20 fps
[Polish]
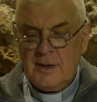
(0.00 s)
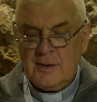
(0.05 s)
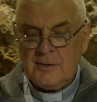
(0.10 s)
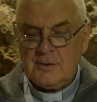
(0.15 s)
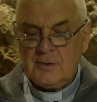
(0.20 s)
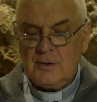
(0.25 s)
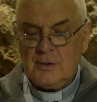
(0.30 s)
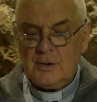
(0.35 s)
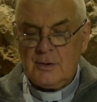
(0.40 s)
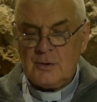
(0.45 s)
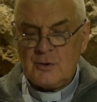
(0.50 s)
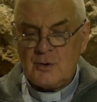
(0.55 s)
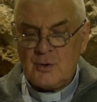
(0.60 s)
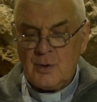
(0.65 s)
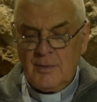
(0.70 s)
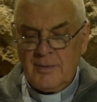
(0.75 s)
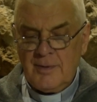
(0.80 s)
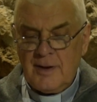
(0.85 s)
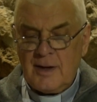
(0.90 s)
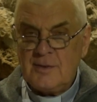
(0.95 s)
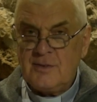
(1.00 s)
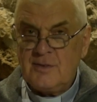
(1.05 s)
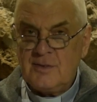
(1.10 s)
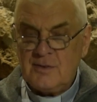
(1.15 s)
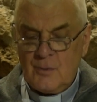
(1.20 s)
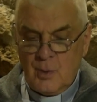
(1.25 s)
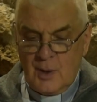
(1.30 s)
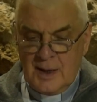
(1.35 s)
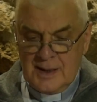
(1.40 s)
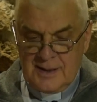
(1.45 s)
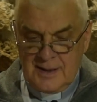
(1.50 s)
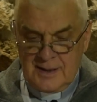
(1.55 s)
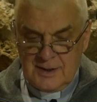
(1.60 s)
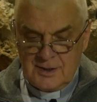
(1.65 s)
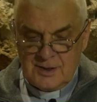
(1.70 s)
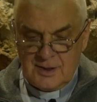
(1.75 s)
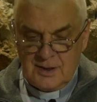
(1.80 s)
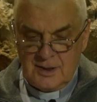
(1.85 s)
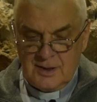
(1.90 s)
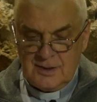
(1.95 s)
Skoro człowiek składa
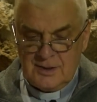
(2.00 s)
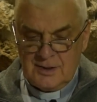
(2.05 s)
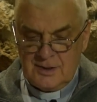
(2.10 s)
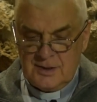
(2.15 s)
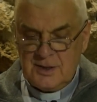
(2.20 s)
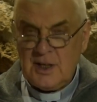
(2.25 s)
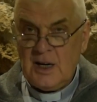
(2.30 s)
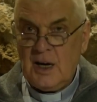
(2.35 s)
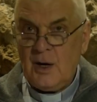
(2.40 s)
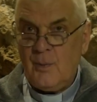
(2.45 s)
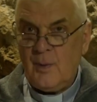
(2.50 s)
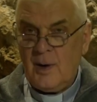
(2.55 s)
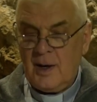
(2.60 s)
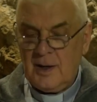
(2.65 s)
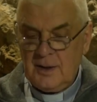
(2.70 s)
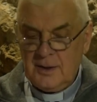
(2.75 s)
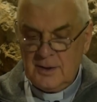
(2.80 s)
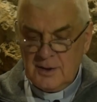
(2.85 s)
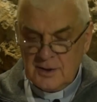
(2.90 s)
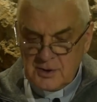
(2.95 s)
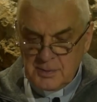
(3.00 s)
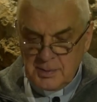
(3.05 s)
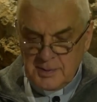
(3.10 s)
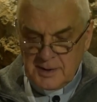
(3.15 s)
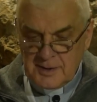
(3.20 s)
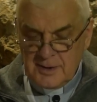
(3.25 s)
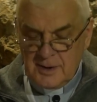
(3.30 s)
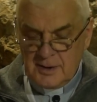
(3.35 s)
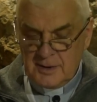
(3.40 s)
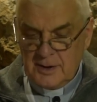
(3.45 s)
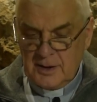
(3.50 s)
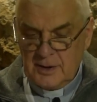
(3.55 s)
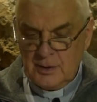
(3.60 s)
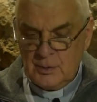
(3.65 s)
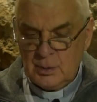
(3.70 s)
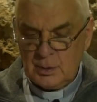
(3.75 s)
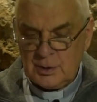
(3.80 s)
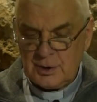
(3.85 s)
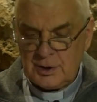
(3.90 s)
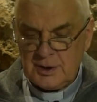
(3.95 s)
się z ciała i nieśmiertelnej
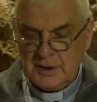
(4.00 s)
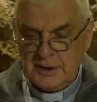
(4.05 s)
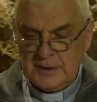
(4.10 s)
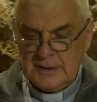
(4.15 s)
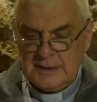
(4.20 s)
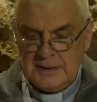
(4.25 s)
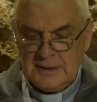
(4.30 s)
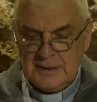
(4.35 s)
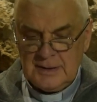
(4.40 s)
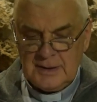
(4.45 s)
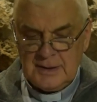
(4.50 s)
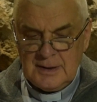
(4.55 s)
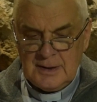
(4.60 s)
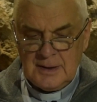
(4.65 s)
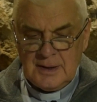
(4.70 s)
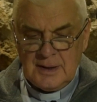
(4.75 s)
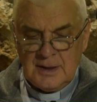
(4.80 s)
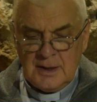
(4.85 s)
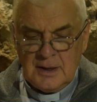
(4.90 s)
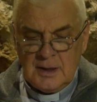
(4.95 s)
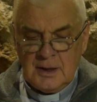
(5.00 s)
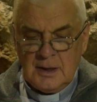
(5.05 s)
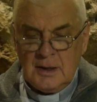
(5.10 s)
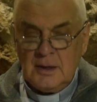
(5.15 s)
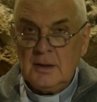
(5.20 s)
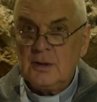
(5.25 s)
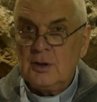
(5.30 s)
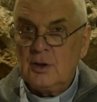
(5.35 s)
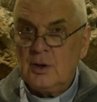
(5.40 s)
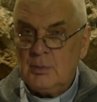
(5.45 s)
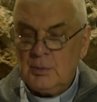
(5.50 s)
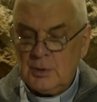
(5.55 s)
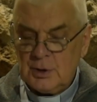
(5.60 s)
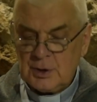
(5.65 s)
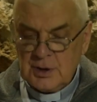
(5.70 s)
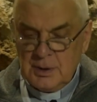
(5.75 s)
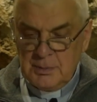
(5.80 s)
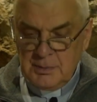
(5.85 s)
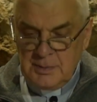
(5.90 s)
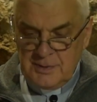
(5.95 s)
duszy, to
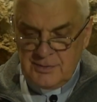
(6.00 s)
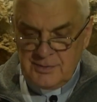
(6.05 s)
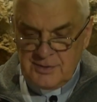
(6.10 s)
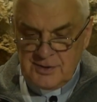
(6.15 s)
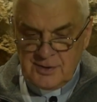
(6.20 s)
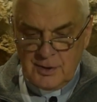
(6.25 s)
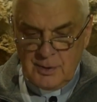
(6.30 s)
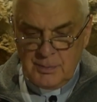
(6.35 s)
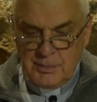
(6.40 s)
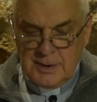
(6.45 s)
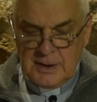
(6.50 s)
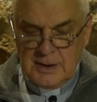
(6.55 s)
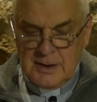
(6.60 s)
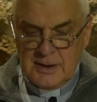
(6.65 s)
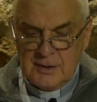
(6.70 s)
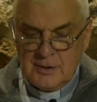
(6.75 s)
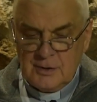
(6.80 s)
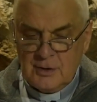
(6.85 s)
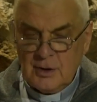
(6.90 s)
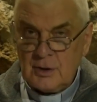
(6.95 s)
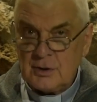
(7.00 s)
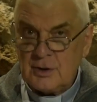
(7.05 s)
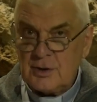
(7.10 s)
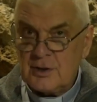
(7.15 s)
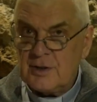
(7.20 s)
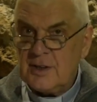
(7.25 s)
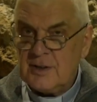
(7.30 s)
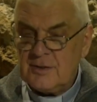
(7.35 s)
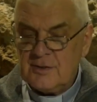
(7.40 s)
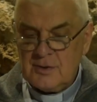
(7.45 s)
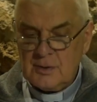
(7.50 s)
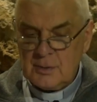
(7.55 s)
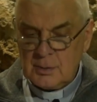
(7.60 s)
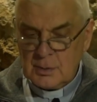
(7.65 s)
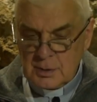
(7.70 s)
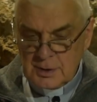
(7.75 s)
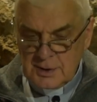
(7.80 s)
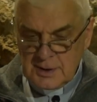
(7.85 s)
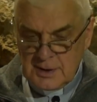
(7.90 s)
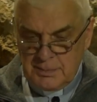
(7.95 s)
możemy w sobie dostrzec
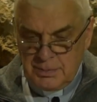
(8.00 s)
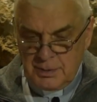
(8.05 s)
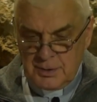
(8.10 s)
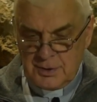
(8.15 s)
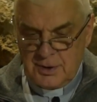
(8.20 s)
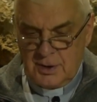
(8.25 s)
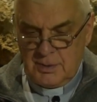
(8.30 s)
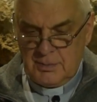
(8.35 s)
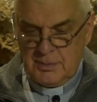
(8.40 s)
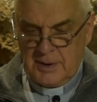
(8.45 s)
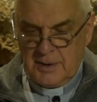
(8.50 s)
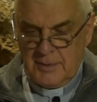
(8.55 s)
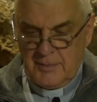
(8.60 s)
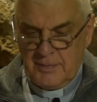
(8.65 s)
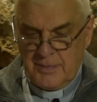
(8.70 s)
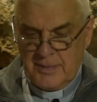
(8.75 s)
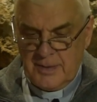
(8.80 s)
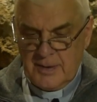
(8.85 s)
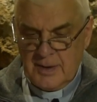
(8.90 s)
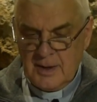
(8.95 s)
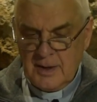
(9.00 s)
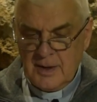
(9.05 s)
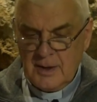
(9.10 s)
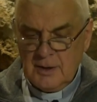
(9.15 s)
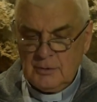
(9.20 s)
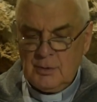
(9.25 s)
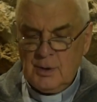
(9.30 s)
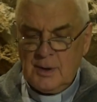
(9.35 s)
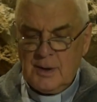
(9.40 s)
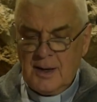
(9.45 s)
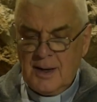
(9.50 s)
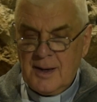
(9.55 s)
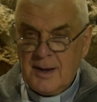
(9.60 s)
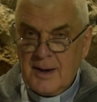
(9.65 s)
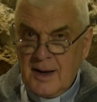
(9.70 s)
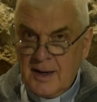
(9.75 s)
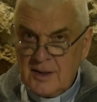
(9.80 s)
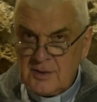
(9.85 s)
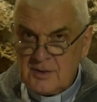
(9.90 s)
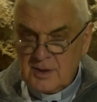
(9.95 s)
różne poziomy, które
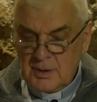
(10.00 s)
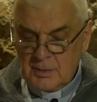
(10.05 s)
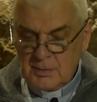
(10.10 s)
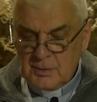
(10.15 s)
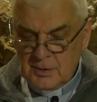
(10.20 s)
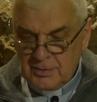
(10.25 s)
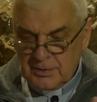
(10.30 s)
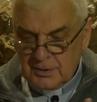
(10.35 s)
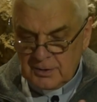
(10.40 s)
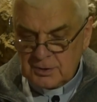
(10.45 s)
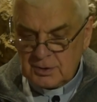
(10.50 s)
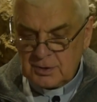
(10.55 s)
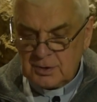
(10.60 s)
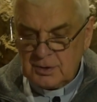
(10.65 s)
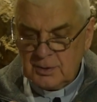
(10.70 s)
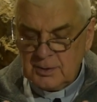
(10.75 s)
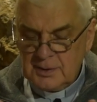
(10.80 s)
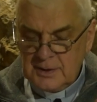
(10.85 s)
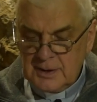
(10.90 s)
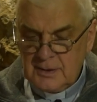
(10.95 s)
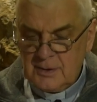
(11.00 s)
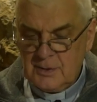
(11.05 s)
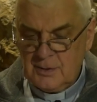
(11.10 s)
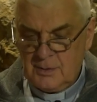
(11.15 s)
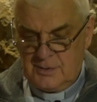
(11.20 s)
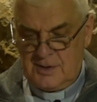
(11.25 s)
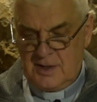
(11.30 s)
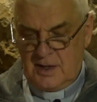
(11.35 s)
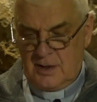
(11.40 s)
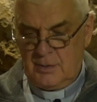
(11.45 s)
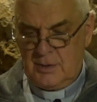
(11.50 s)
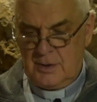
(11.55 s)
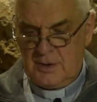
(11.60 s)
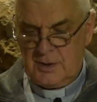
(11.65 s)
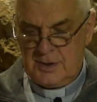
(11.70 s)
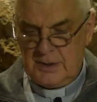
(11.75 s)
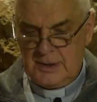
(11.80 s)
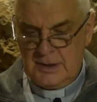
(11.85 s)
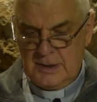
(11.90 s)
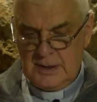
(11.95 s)
razem tworzą jedną
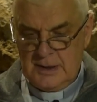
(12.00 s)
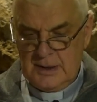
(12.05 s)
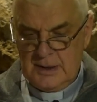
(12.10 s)
całość.